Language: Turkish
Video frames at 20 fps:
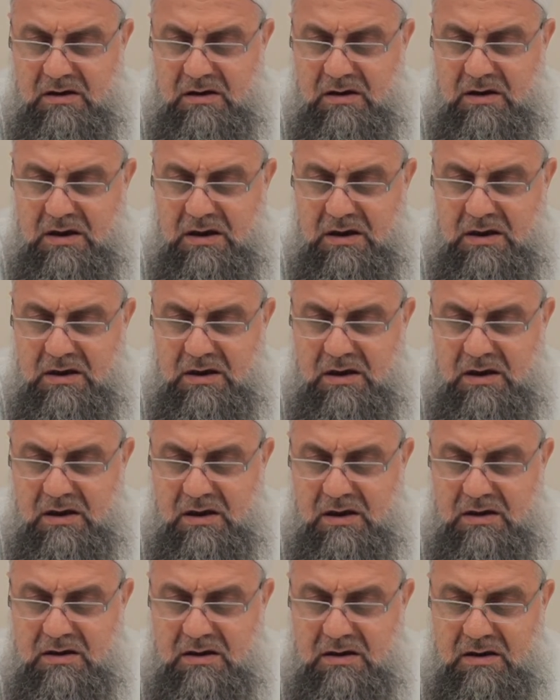kilitlerini
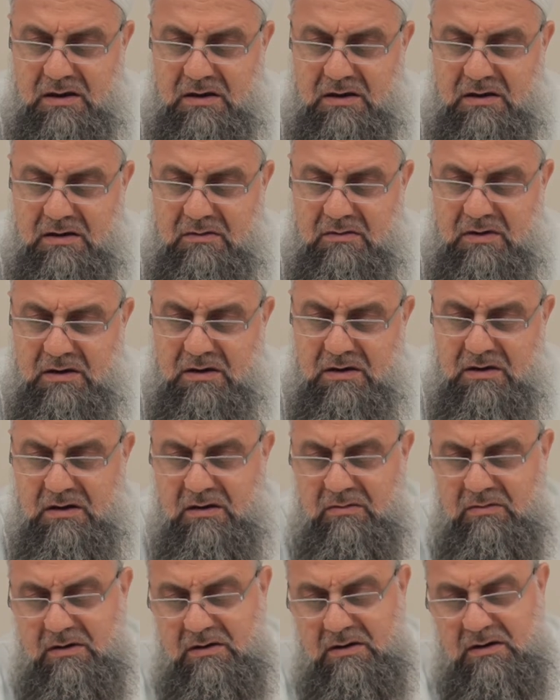açarak nimetini
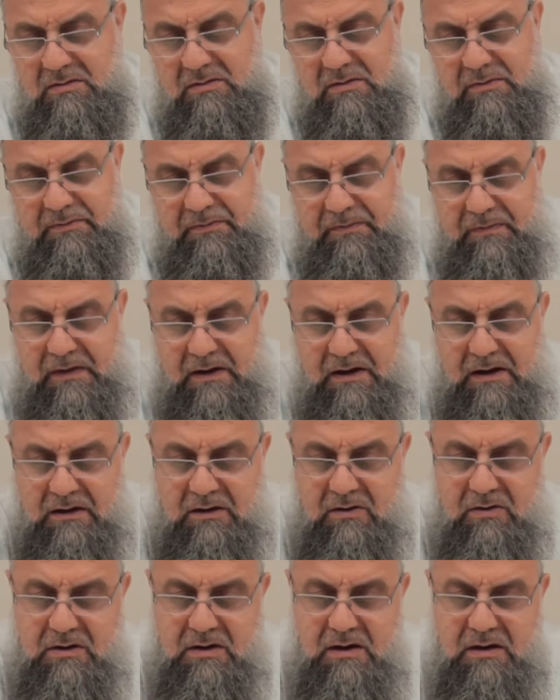tamamlanan.
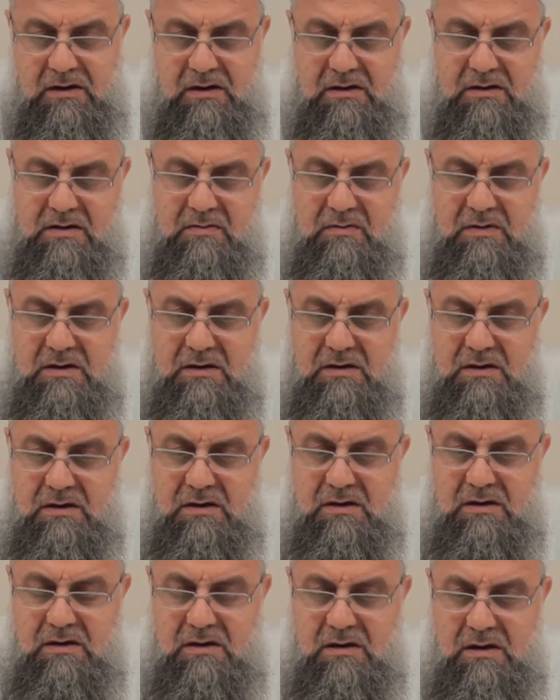Allahu Teala'nın isimlerinden
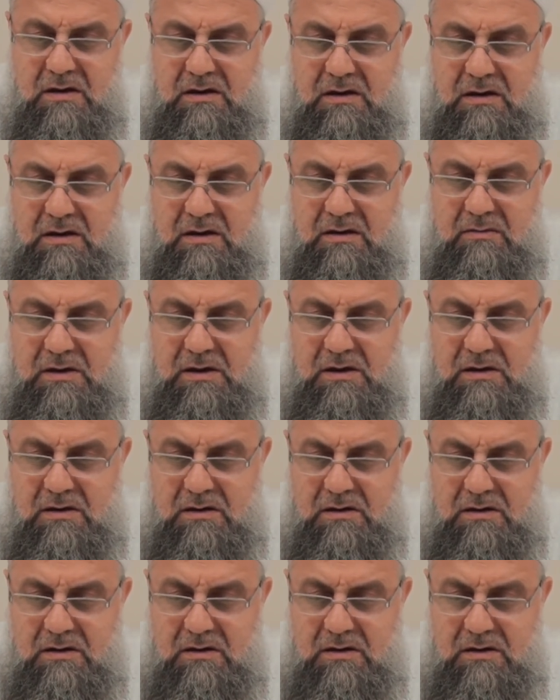El Hamid
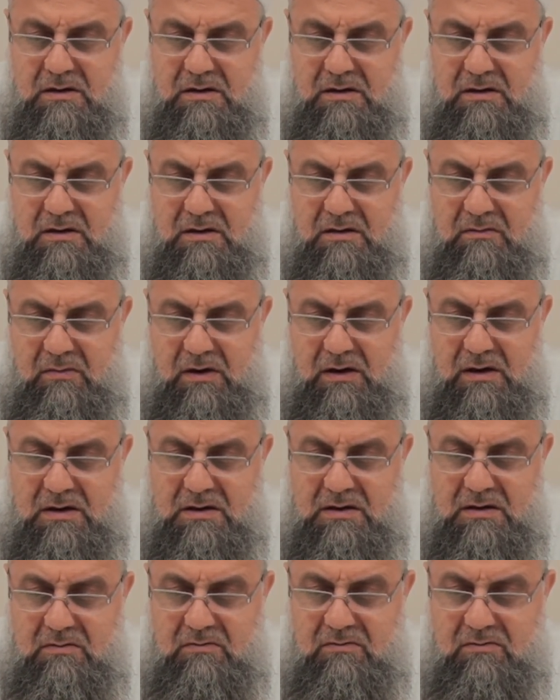
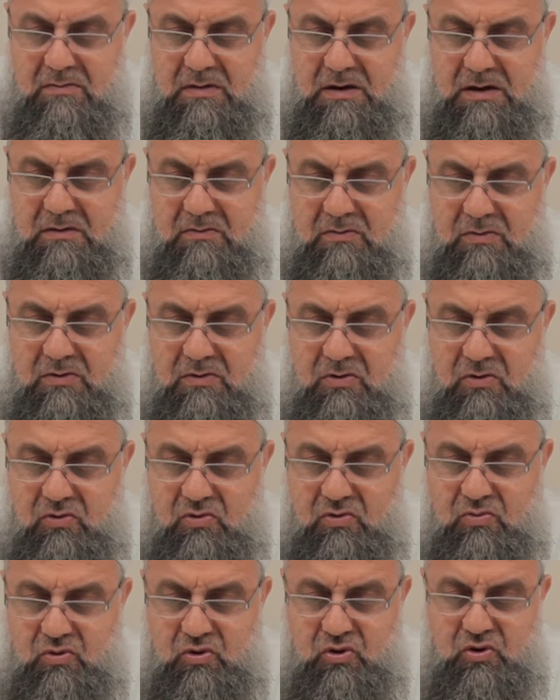manası Mahmud
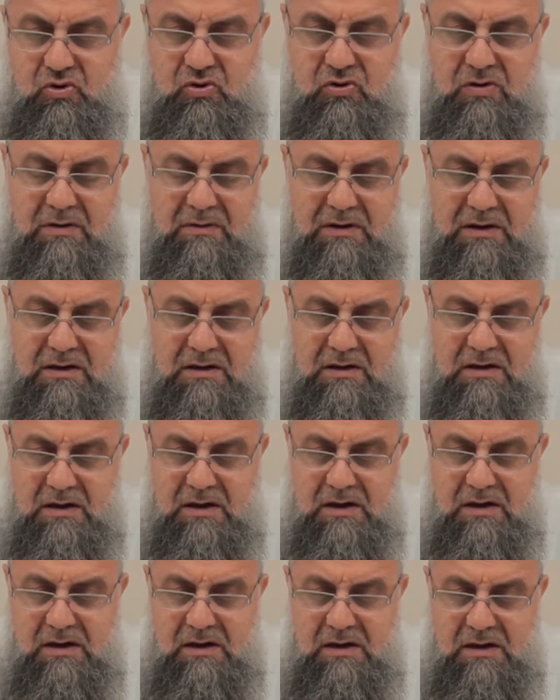ölmüş demektir.
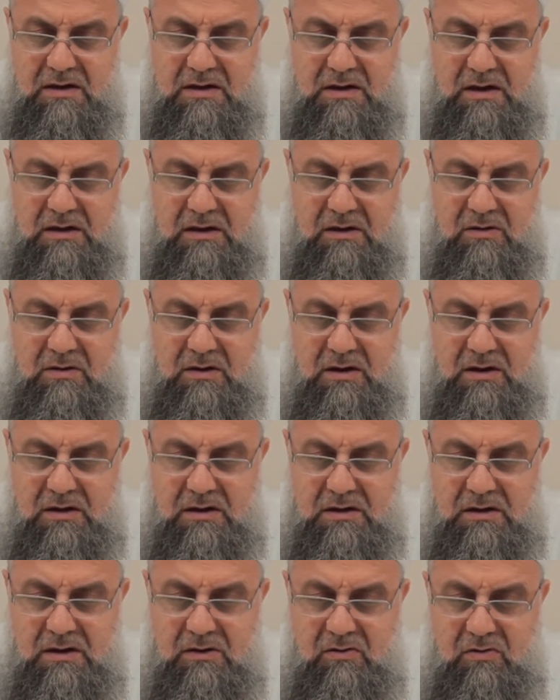İşte Allahu
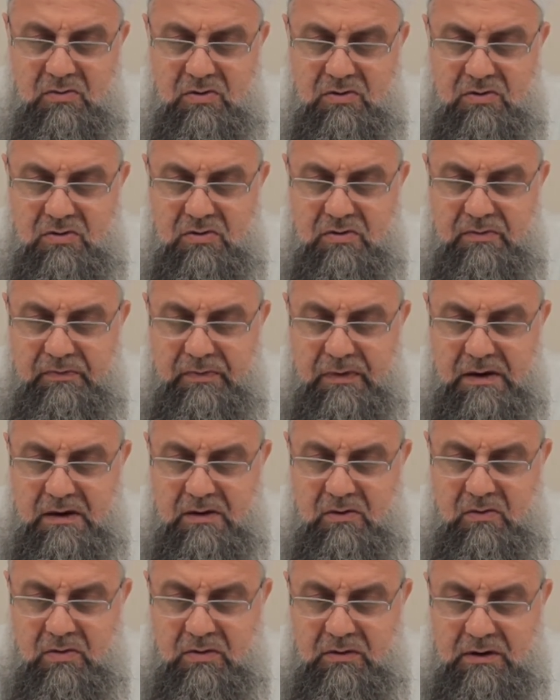Teala kendi ölmüştür.
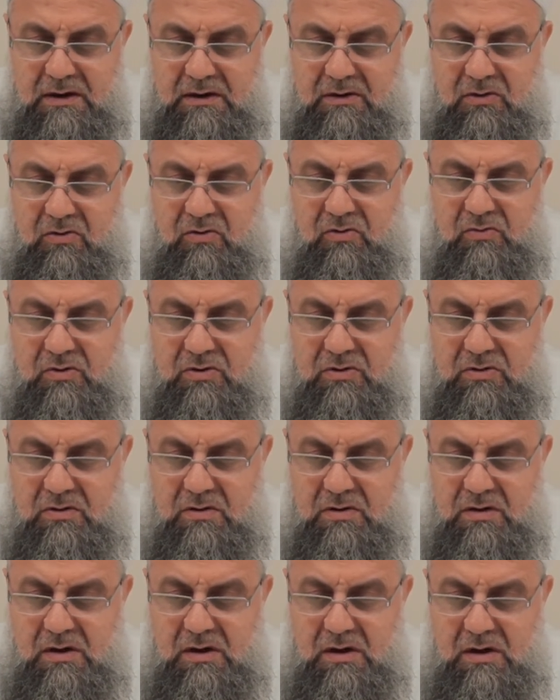Kullar da onu ölmüştür.
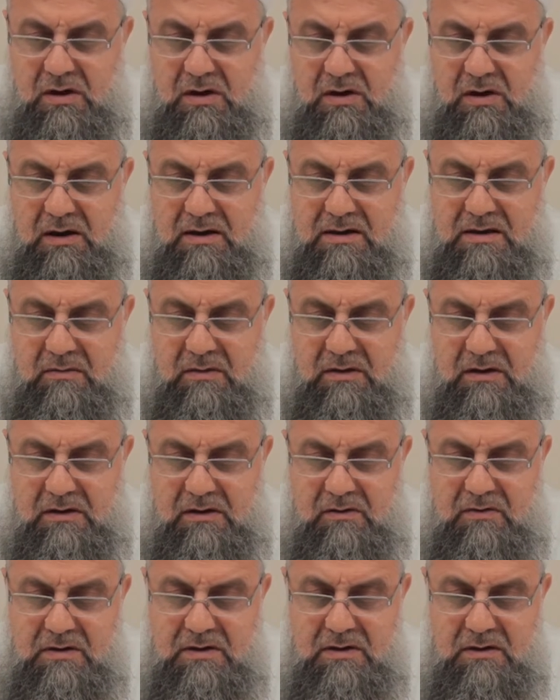Aynı zamanda
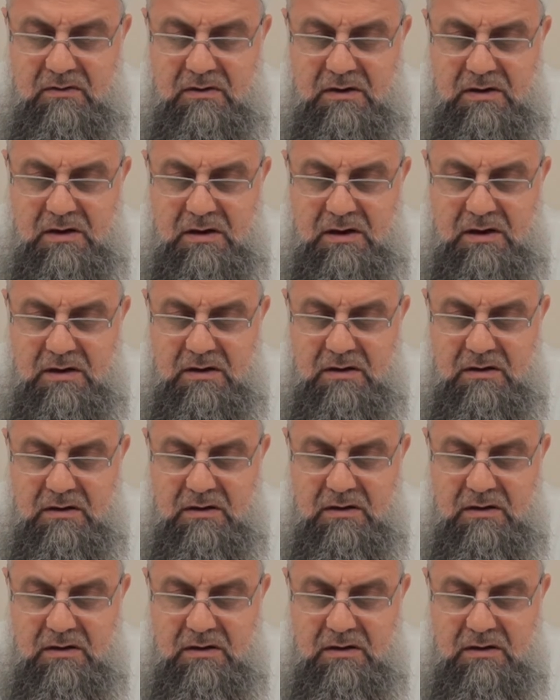nefsini ve taat